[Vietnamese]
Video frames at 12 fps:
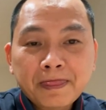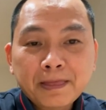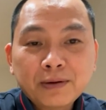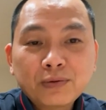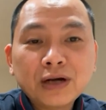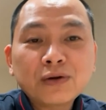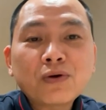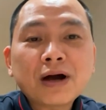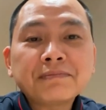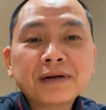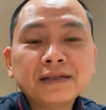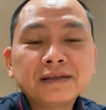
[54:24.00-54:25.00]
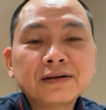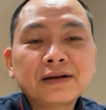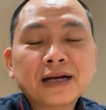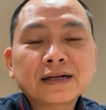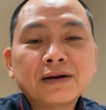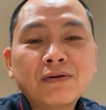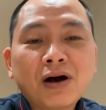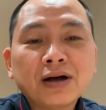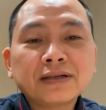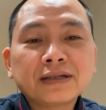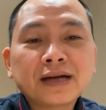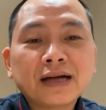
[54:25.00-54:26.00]
Nguyễn Quang Minh có đặt câu
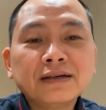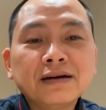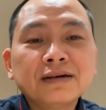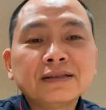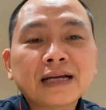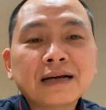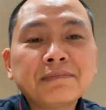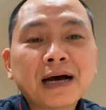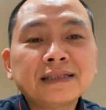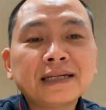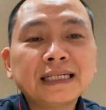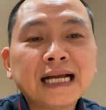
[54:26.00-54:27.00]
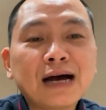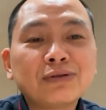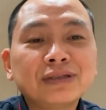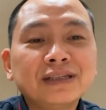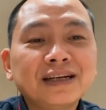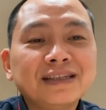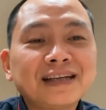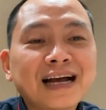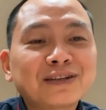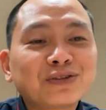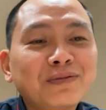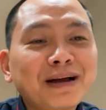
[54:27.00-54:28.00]
hỏi là: thầy ơi, sẵn bát chánh đạo thì thầy
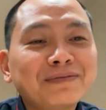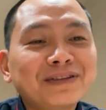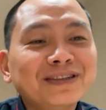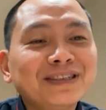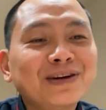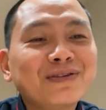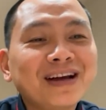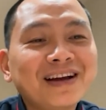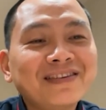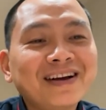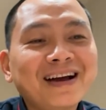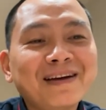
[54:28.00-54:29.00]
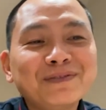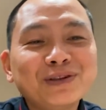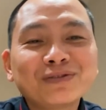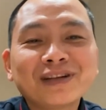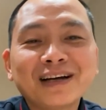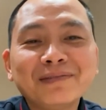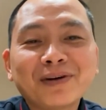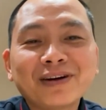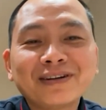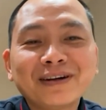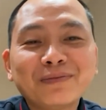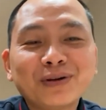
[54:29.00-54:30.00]
giảng giúp em tứ diệu đế với, em chúc thầy mọi
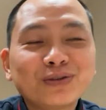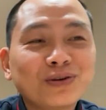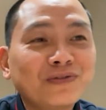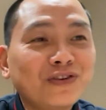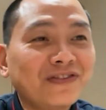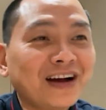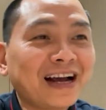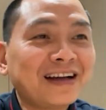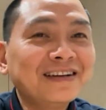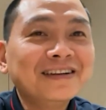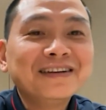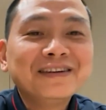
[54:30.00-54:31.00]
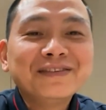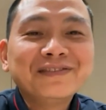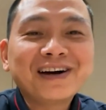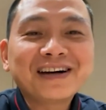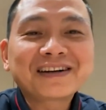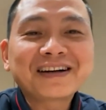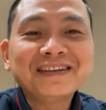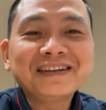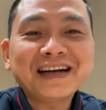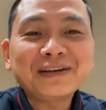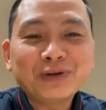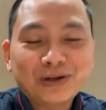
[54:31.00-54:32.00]
người buổi tối vui vẻ. Vâng, kính
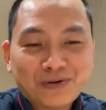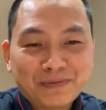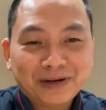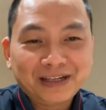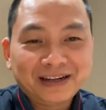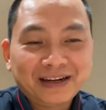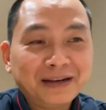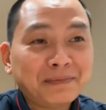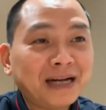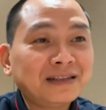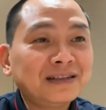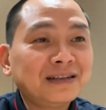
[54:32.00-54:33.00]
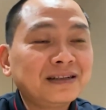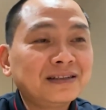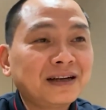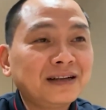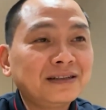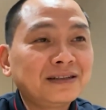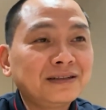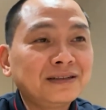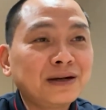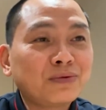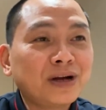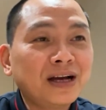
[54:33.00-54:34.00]
anh Nguyễn Quang Minh, cái này bắt dạy tứ
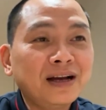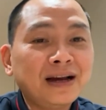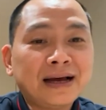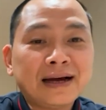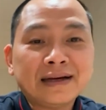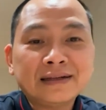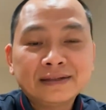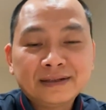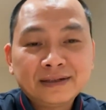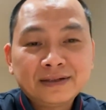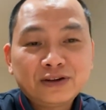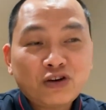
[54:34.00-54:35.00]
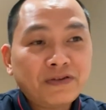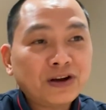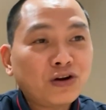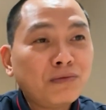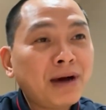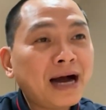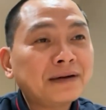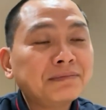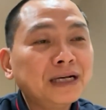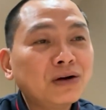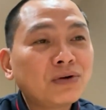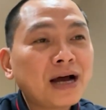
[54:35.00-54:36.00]
diệu đế là nó phải có bảng
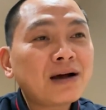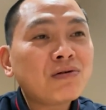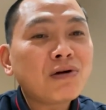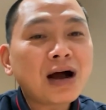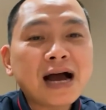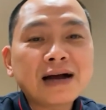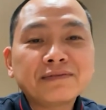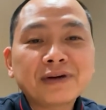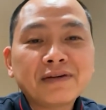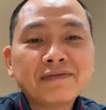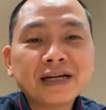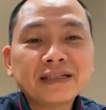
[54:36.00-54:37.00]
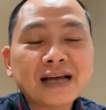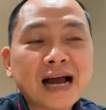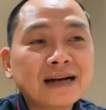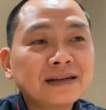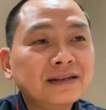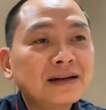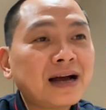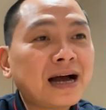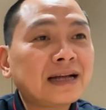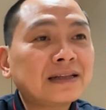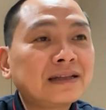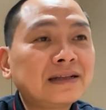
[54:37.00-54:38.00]
biểu đàng hoàng và phải giảng đến cả